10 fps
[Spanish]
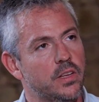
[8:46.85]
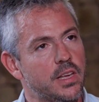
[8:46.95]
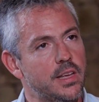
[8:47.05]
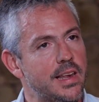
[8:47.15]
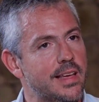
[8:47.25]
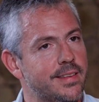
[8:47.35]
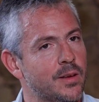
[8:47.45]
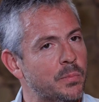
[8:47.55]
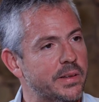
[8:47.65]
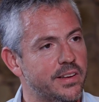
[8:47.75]
Y las
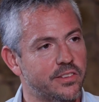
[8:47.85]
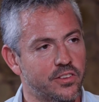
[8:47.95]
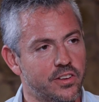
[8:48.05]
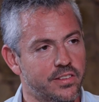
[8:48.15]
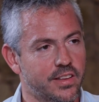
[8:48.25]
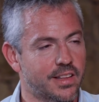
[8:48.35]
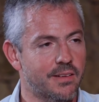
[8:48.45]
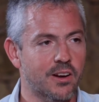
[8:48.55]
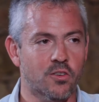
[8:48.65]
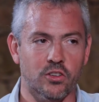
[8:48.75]
expatriaciones se
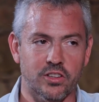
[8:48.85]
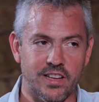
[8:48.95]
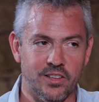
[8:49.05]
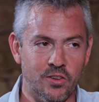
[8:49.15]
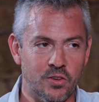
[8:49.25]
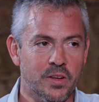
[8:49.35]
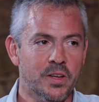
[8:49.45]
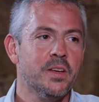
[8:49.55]
estaban cortando